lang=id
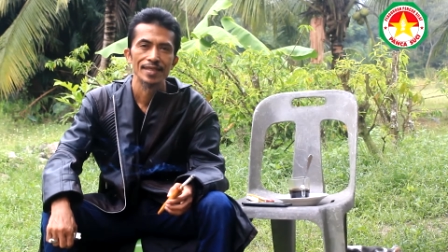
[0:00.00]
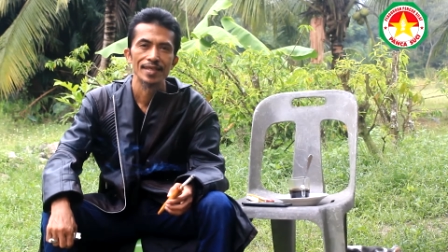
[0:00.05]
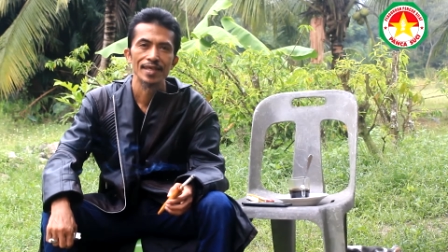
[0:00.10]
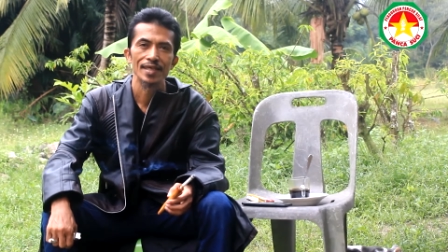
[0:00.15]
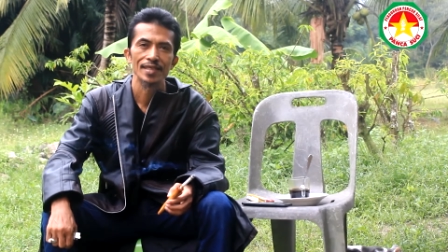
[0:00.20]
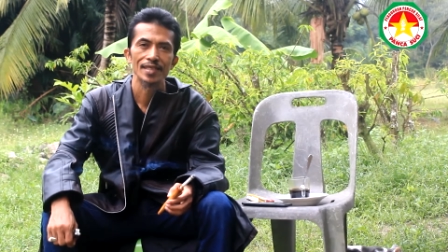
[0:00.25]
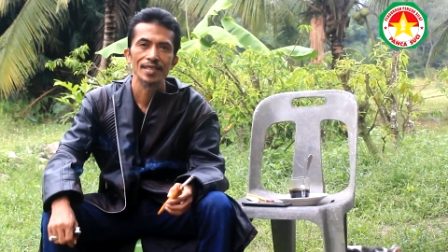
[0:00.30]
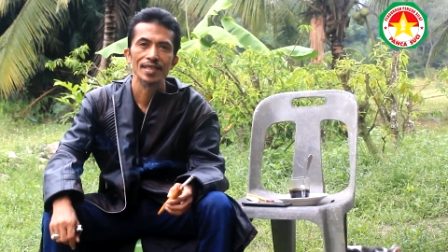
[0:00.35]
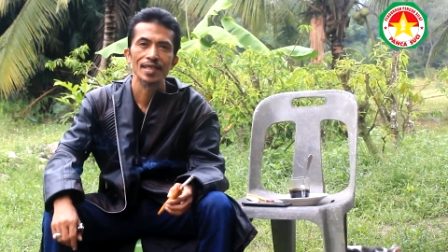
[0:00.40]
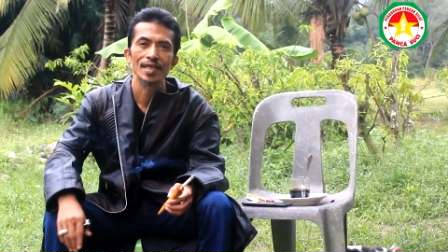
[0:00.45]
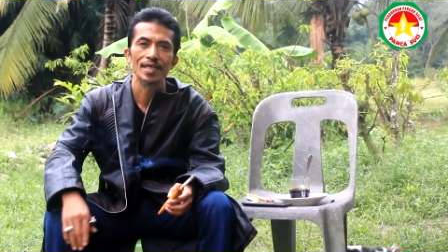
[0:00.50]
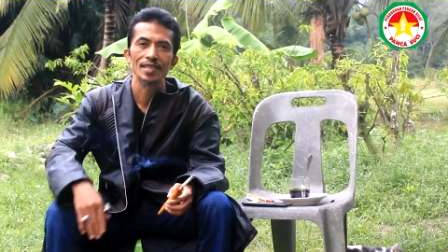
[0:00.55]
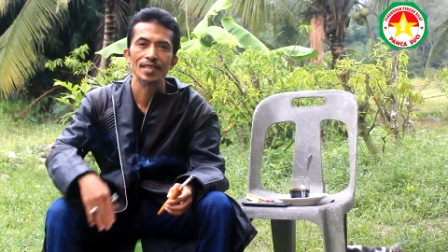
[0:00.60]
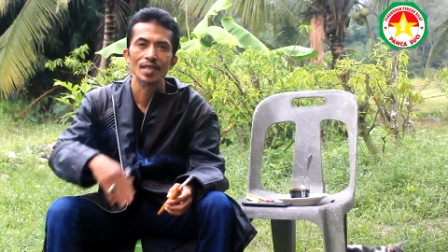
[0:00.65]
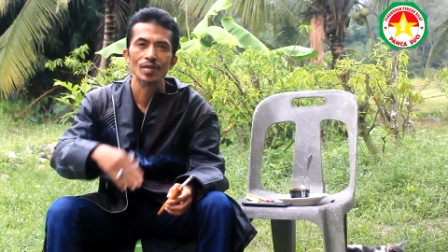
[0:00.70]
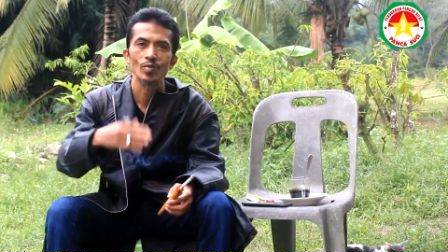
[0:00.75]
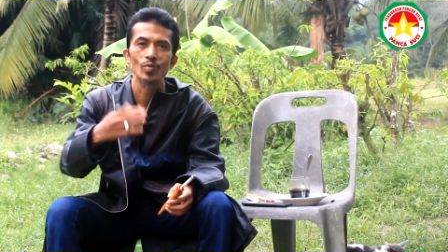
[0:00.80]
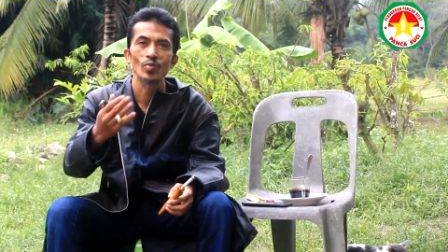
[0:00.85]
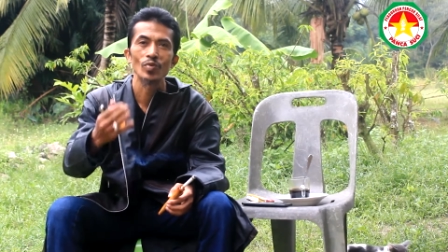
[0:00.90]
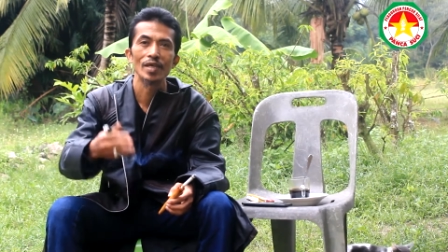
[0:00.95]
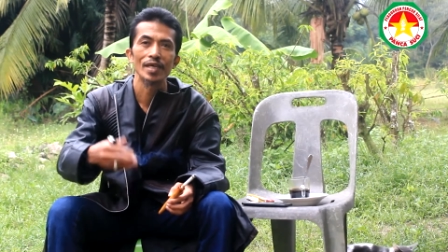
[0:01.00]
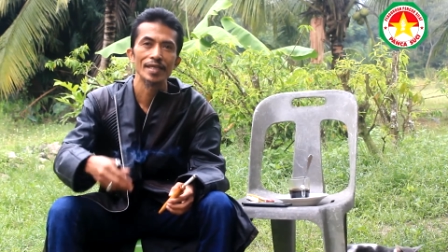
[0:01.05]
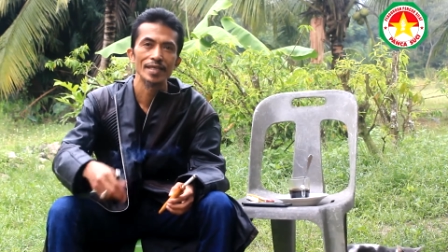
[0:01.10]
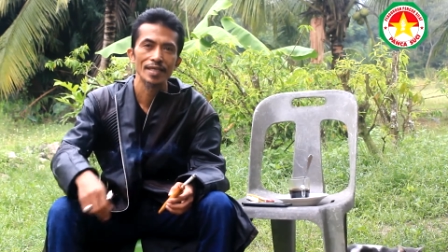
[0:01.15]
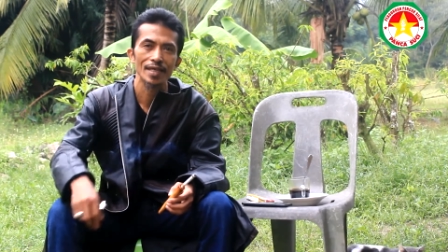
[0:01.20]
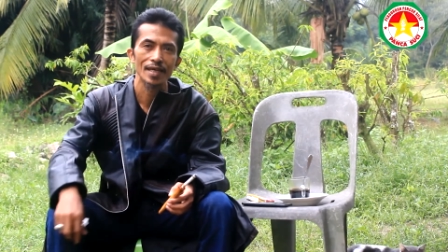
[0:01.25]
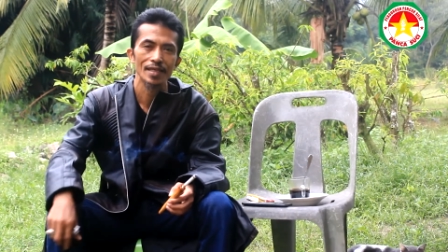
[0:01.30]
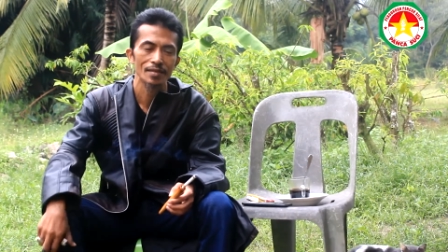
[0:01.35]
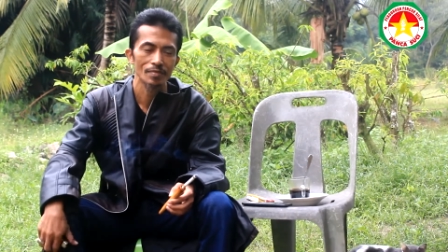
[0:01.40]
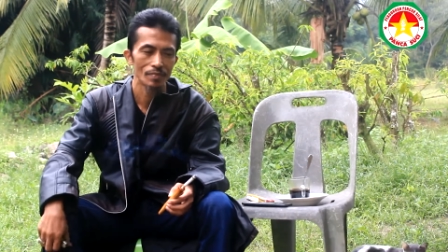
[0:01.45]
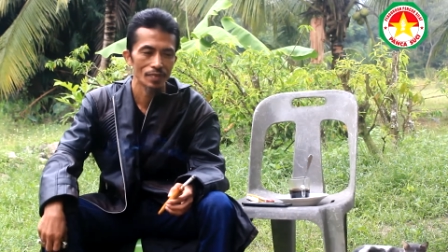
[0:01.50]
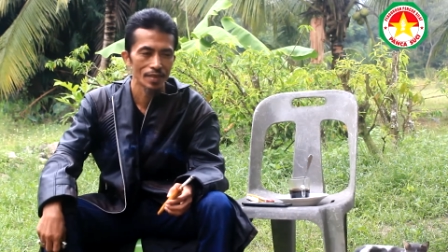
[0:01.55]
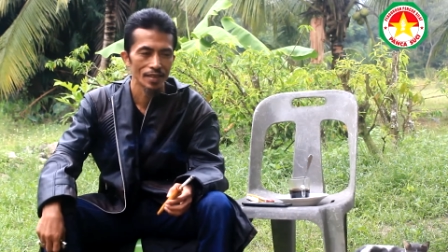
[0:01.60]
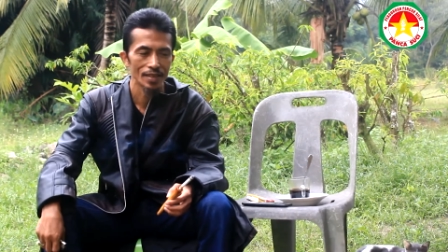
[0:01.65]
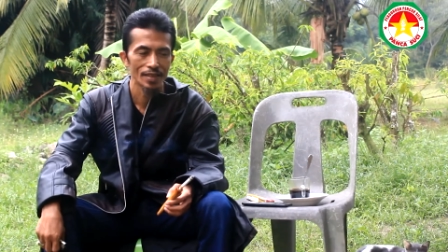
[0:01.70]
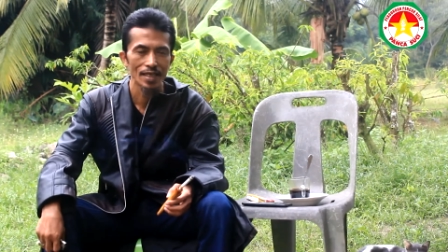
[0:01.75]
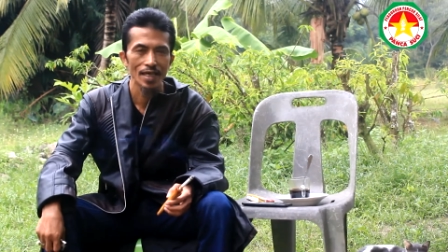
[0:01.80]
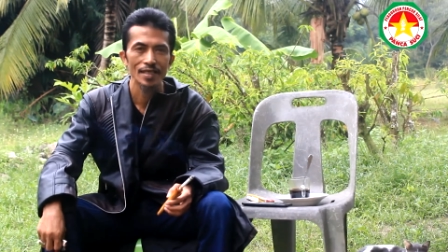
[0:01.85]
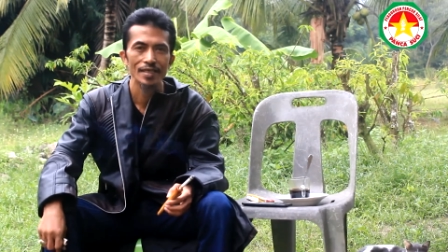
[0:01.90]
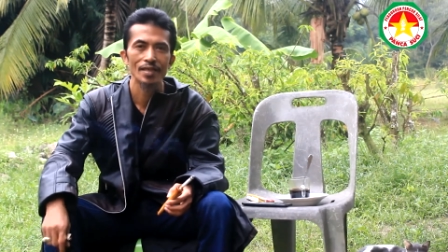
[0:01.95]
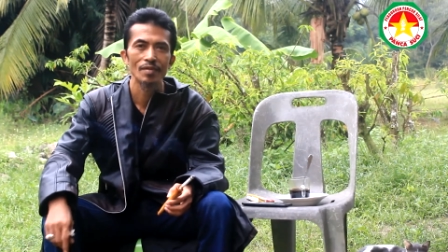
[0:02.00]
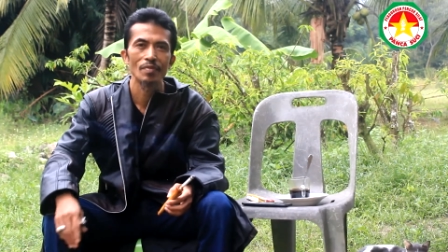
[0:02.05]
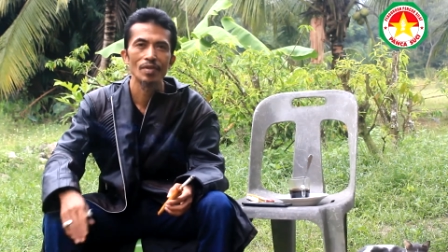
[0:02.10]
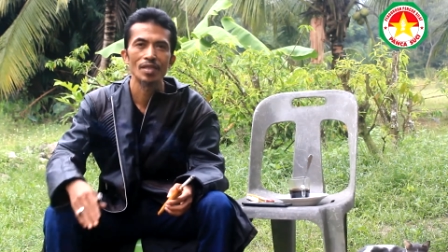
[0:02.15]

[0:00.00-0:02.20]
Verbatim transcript: ya setelah kita tunaikan perintahnya